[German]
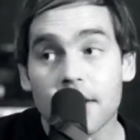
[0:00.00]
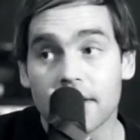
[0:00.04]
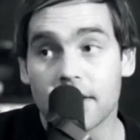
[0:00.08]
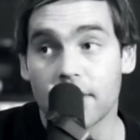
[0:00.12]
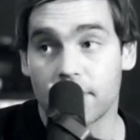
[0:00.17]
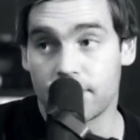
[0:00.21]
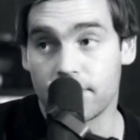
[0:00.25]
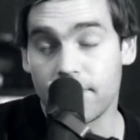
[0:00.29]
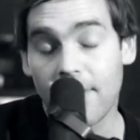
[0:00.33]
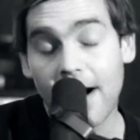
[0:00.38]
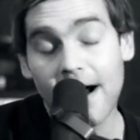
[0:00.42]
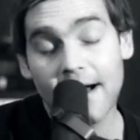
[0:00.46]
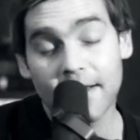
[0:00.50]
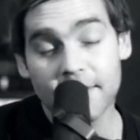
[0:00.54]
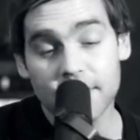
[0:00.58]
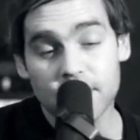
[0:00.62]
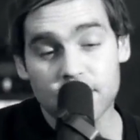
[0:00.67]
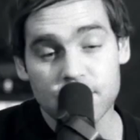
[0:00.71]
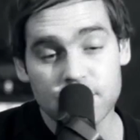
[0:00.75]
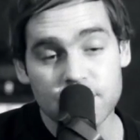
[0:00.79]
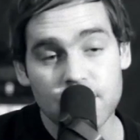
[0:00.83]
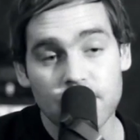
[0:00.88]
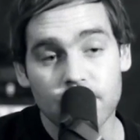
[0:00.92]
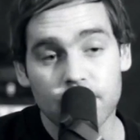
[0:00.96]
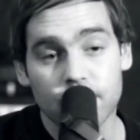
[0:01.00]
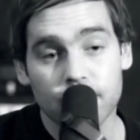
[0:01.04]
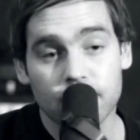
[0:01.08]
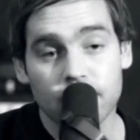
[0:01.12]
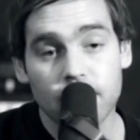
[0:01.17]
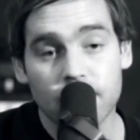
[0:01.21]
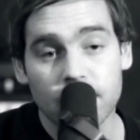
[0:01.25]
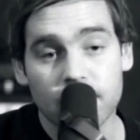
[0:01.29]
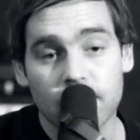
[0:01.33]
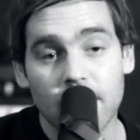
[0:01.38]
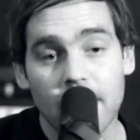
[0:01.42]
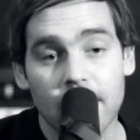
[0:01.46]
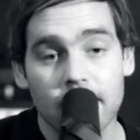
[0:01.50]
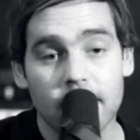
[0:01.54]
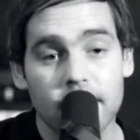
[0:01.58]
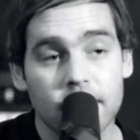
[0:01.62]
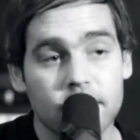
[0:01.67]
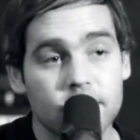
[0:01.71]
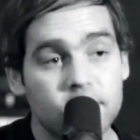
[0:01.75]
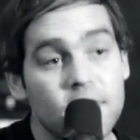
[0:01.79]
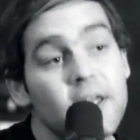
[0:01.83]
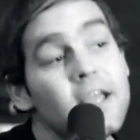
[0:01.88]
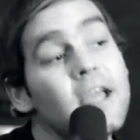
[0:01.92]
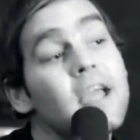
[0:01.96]
Das war die schönste Zeit,
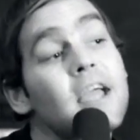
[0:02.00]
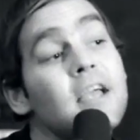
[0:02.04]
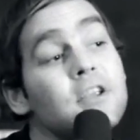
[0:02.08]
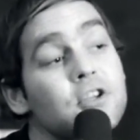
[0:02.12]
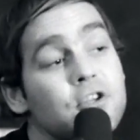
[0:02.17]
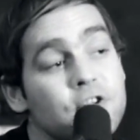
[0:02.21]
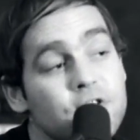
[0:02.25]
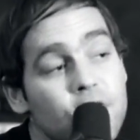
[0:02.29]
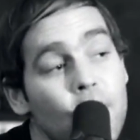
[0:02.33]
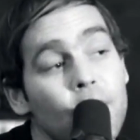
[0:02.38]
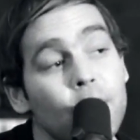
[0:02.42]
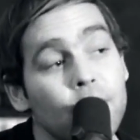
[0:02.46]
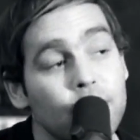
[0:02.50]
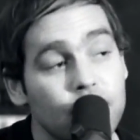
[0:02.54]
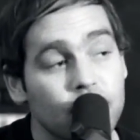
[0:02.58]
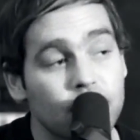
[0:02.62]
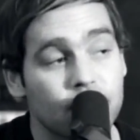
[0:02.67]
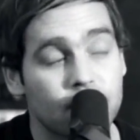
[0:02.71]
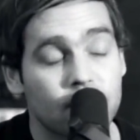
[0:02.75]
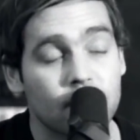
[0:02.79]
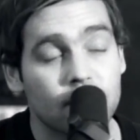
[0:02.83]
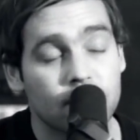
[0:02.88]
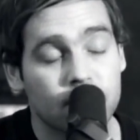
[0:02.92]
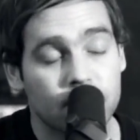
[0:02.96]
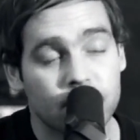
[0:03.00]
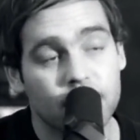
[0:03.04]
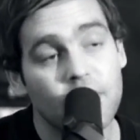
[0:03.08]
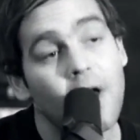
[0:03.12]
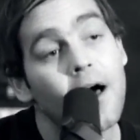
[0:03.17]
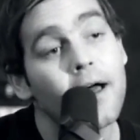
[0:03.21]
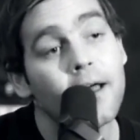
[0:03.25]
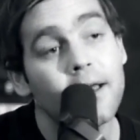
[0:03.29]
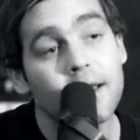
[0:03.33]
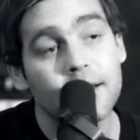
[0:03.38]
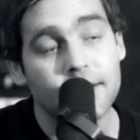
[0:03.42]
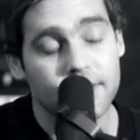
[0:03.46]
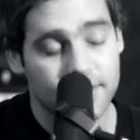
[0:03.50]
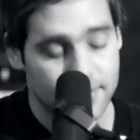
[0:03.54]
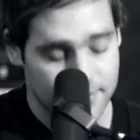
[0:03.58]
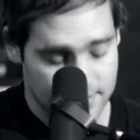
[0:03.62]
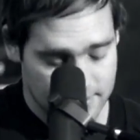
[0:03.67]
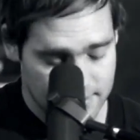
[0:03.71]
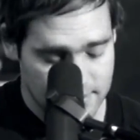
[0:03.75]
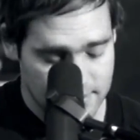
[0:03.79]
die schönste Zeit,